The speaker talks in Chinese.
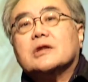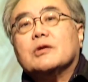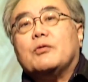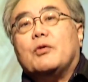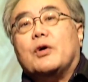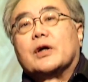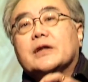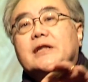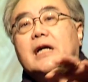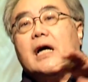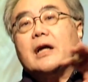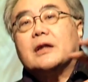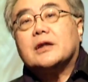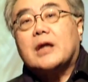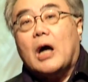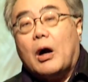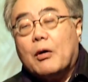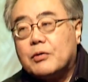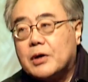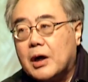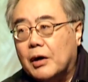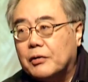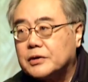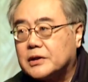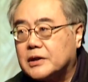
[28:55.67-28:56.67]
我想祷
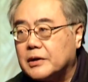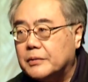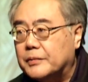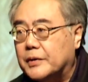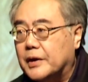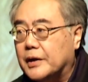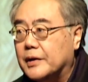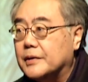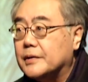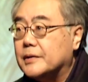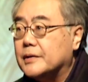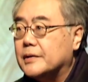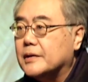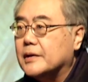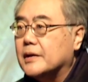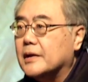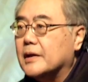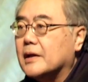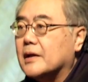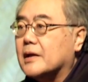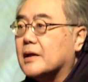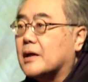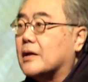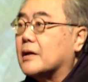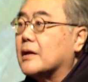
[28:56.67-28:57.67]
告什么，
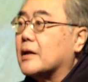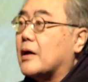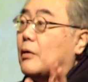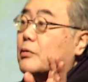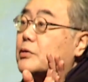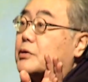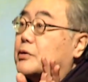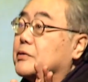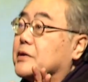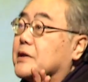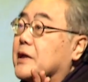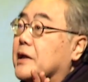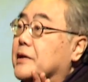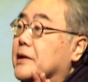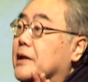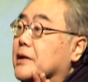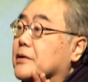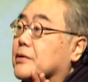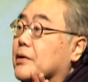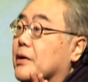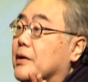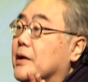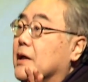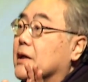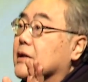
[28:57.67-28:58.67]
告诉圣灵
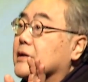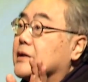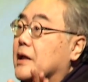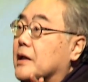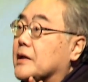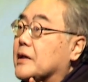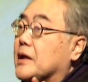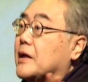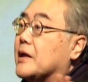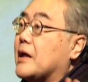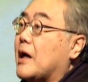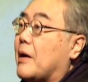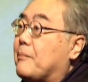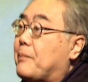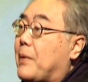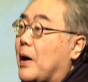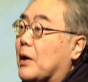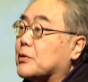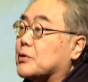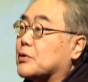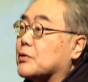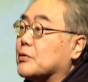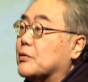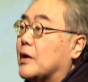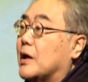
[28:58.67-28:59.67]
说，圣灵你要帮
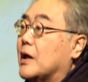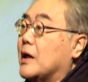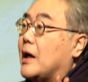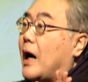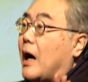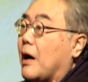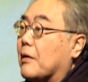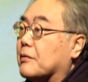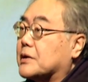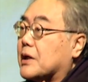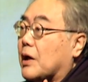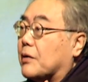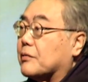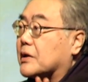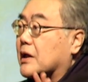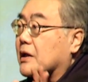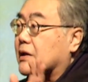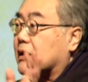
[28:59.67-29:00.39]
助我，好叫我的